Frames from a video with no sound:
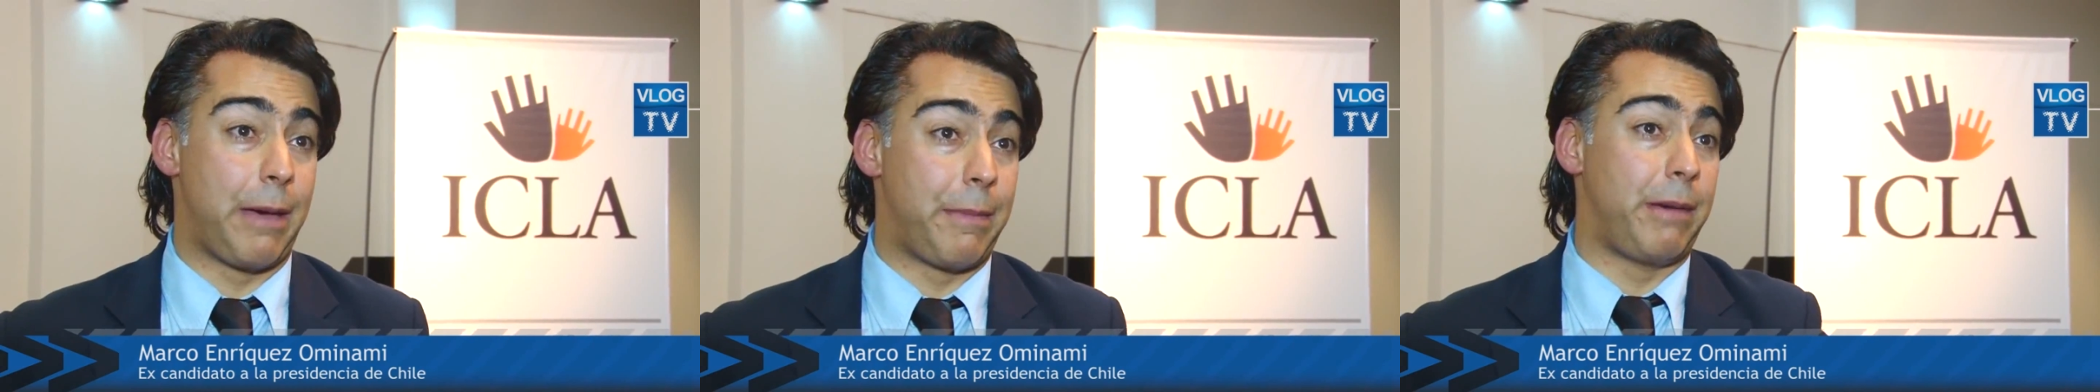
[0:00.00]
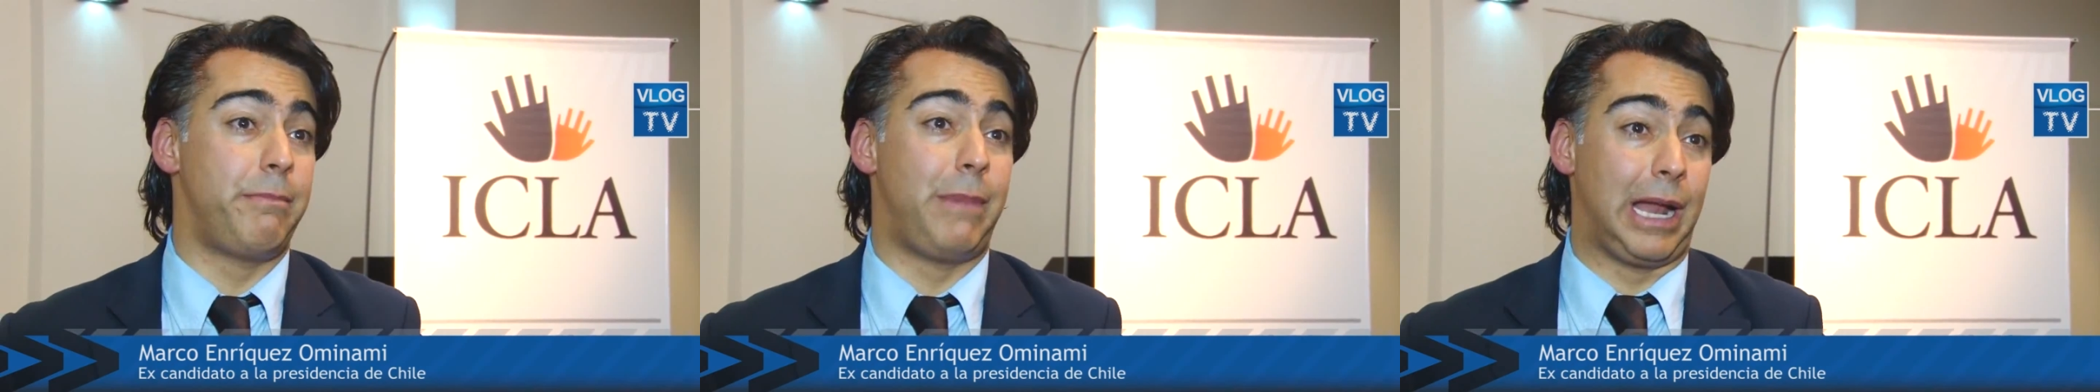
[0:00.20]

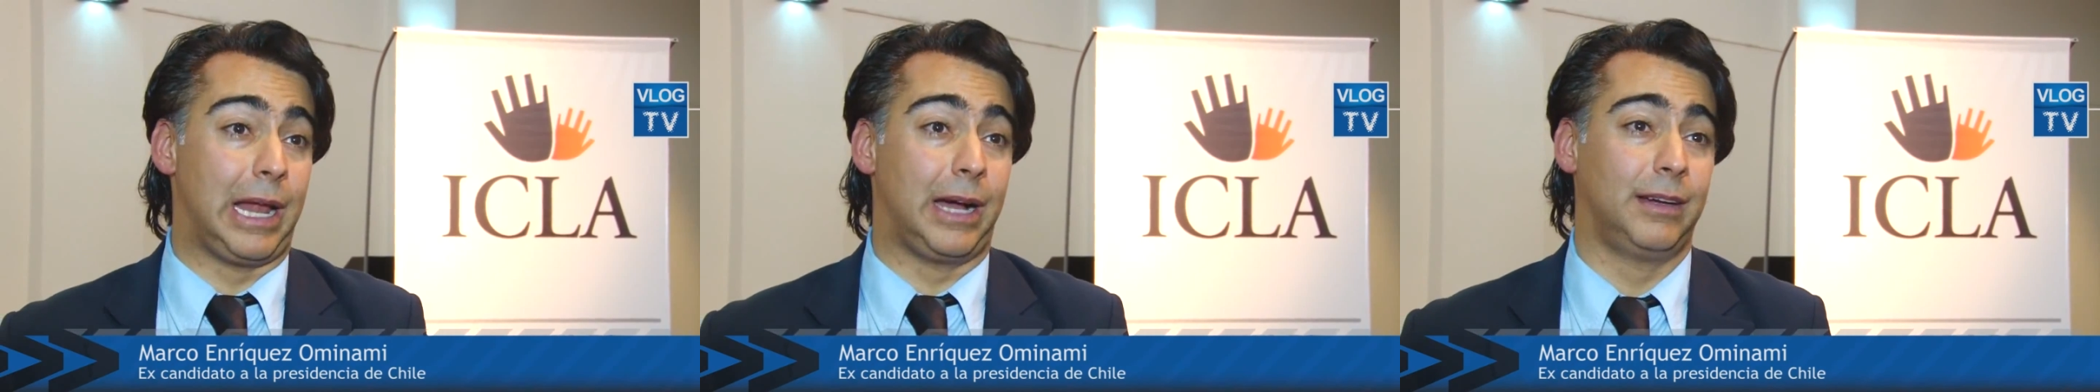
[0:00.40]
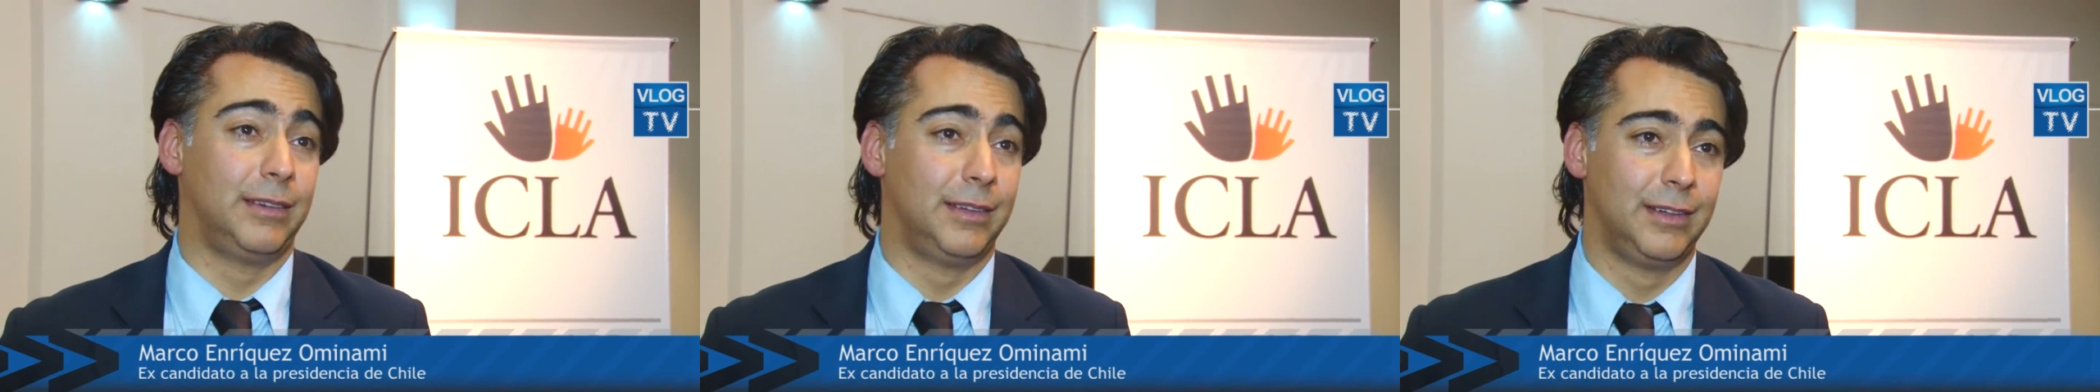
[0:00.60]
además
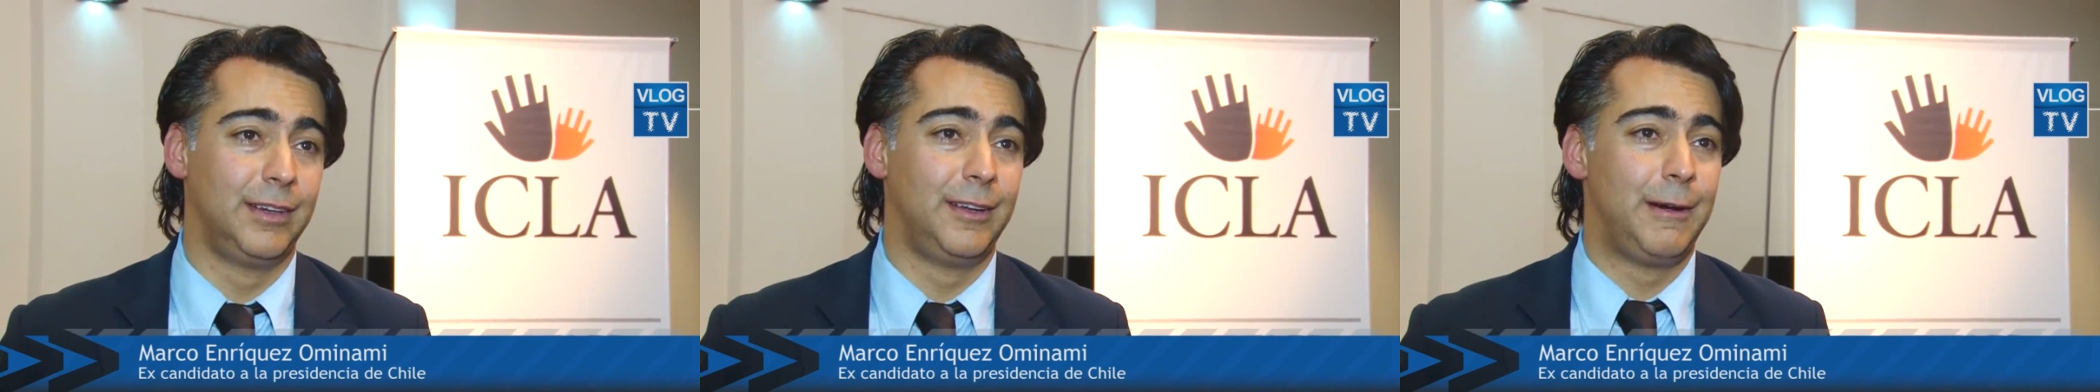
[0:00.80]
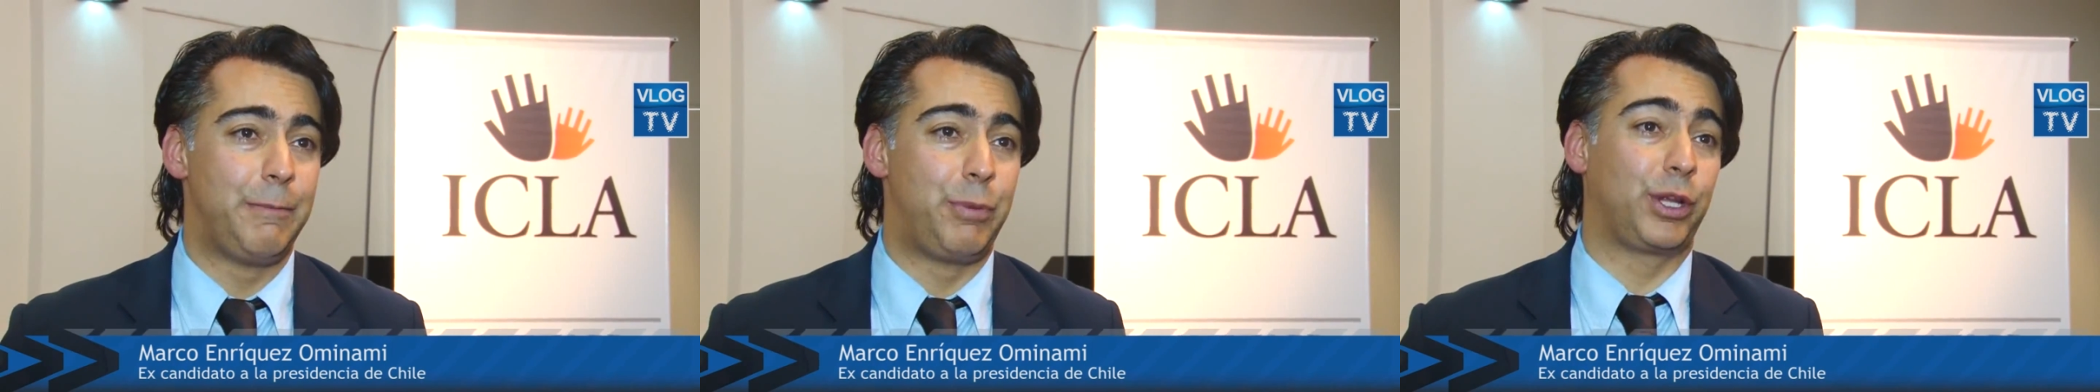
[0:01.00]
mala,
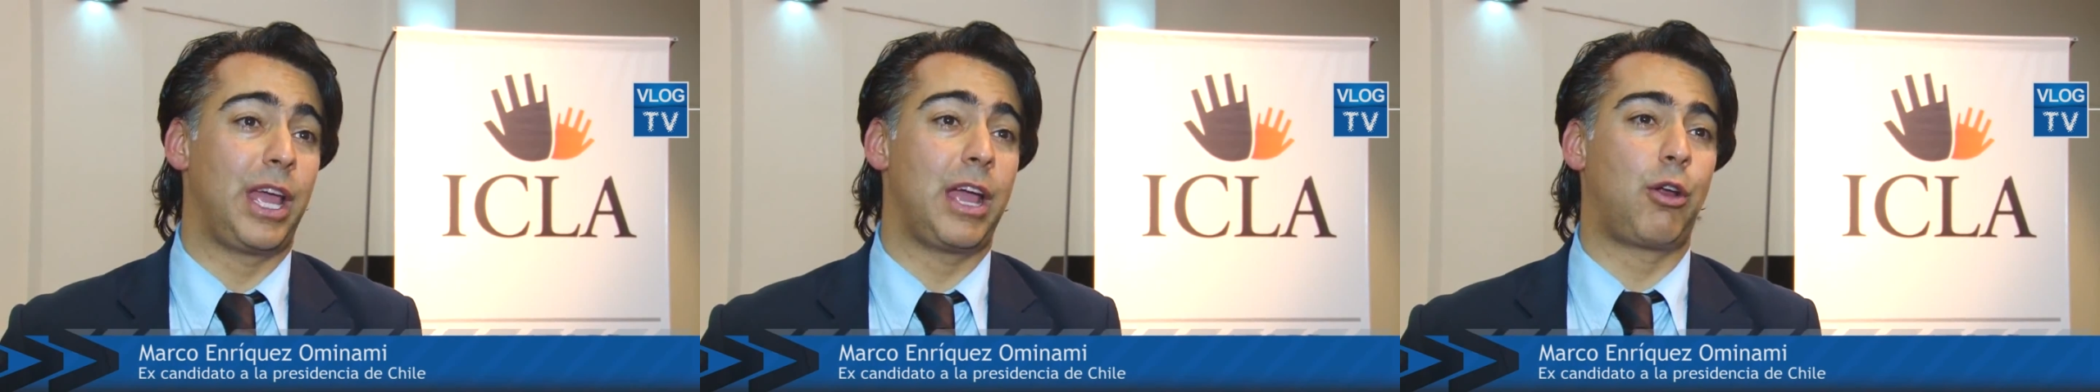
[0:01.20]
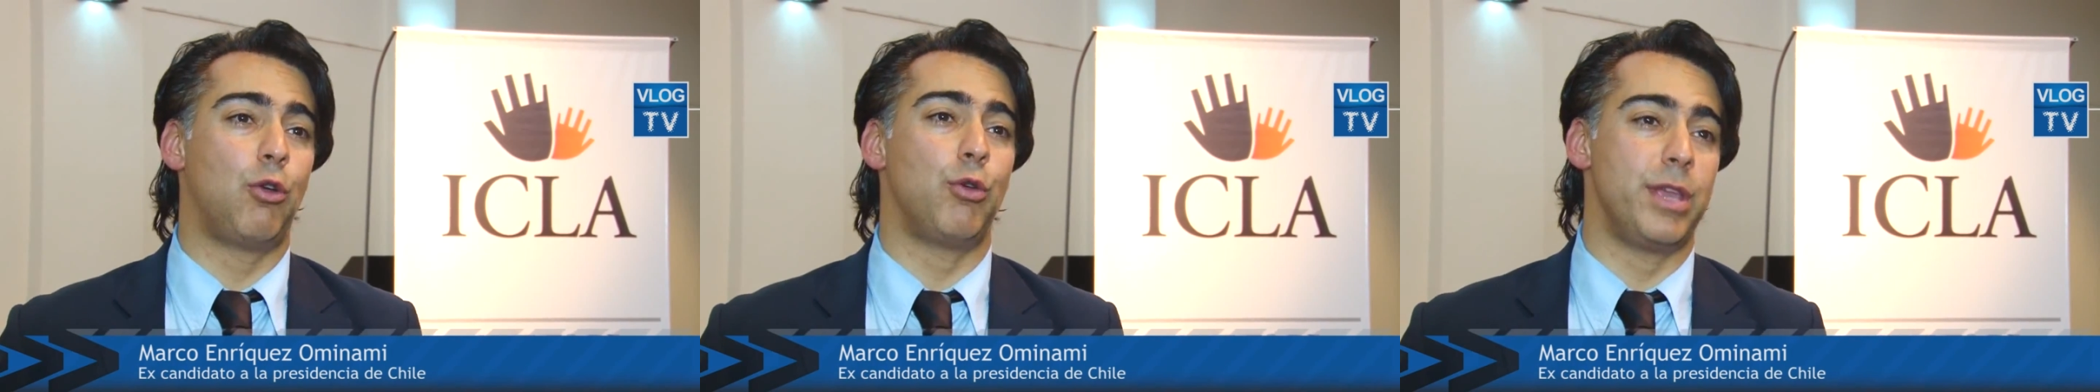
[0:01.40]

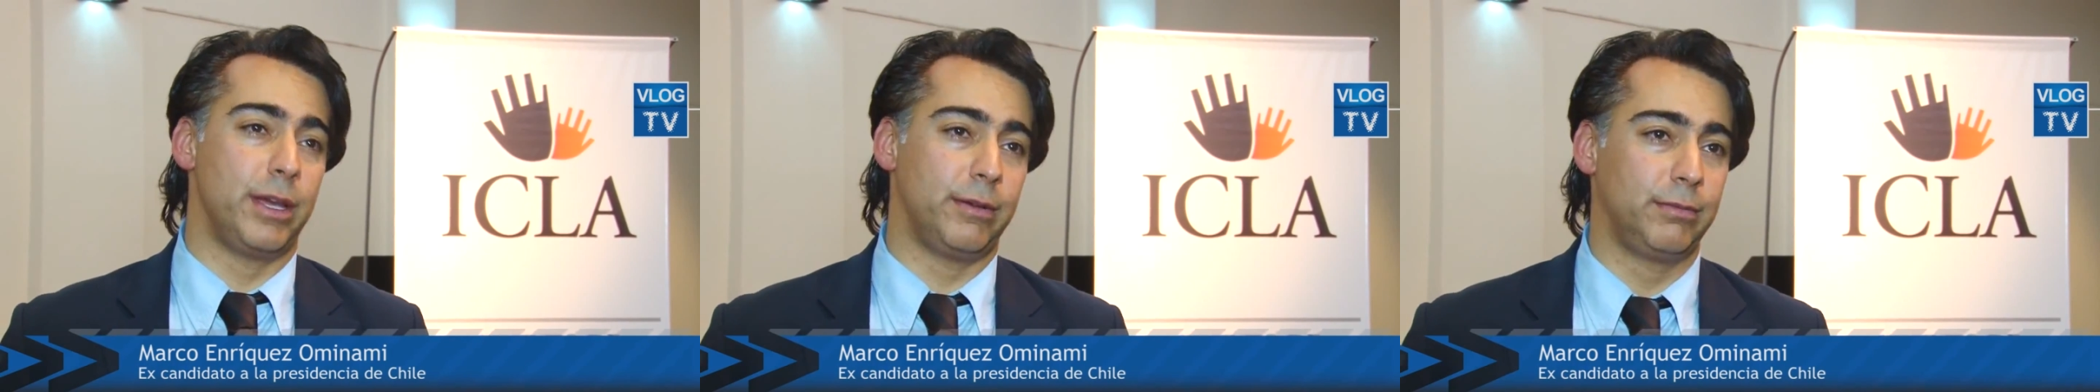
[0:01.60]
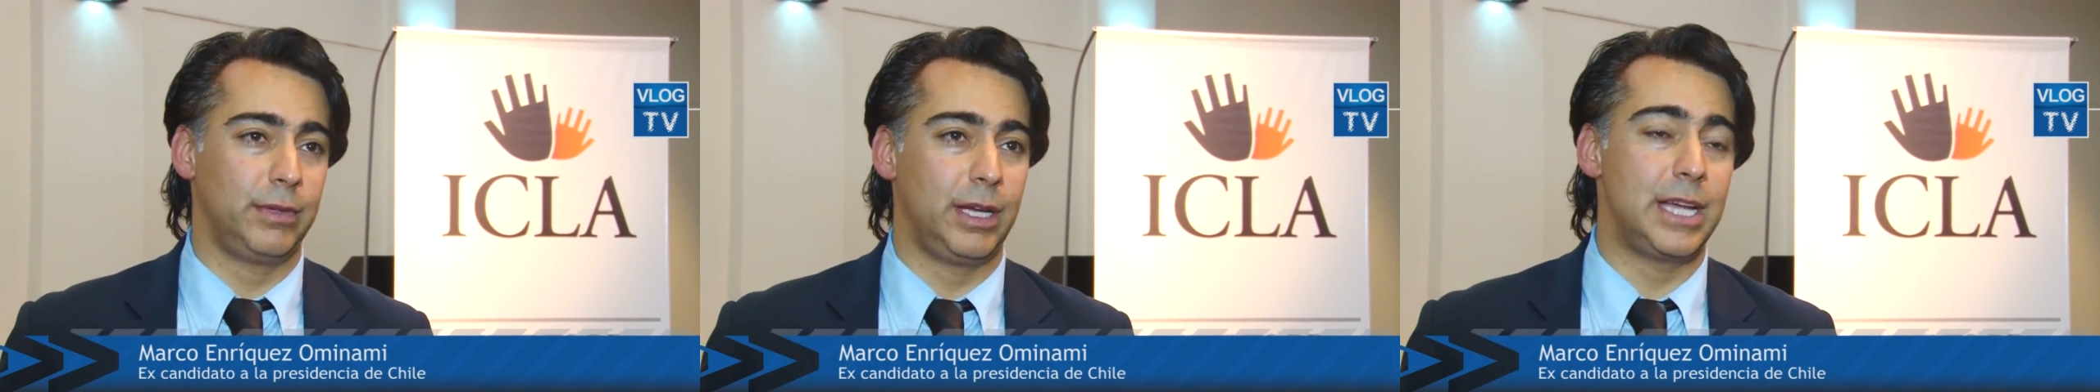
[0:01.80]
porque excluye.